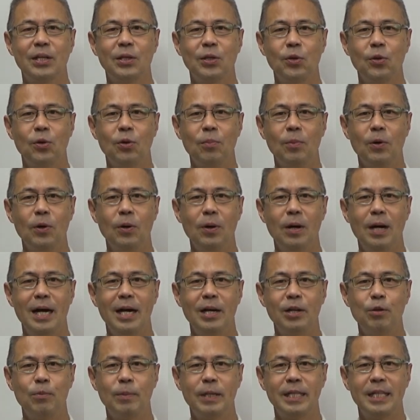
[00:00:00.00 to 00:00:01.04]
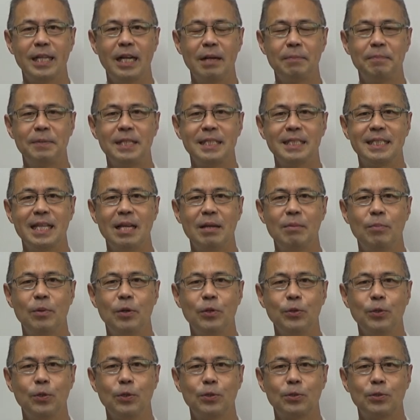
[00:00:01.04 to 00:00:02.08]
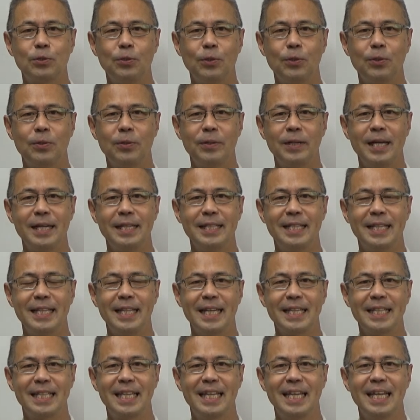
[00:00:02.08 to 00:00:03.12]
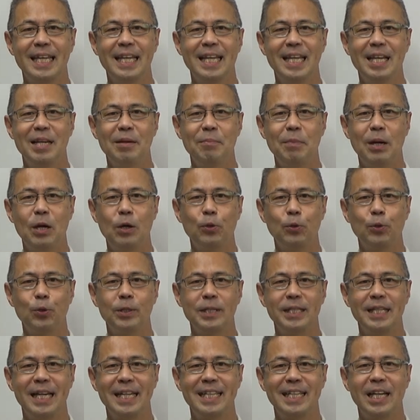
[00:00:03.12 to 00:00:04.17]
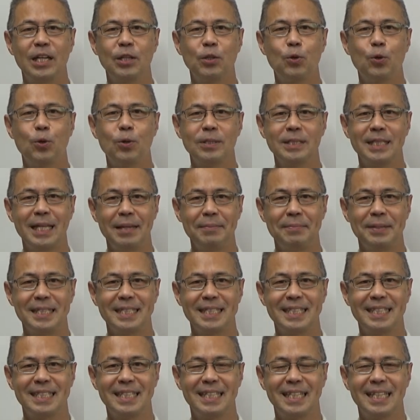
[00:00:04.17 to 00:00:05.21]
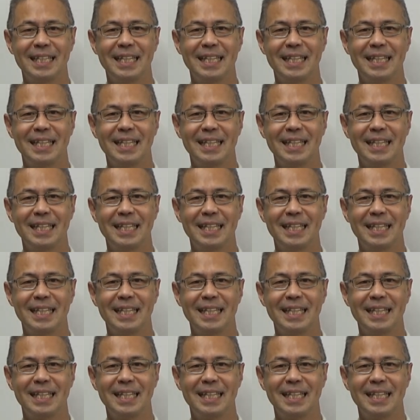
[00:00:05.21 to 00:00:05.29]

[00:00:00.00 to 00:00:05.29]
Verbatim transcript: 今日もアロマテラピー千本ノックをご覧いただき、誠にありがとうございます。